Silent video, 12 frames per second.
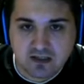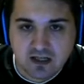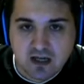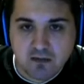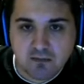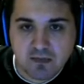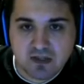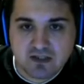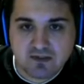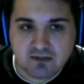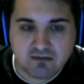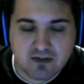
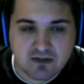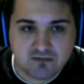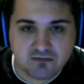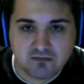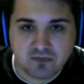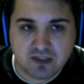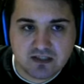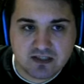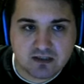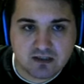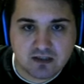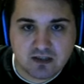Netzwerkwaffen
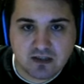etc.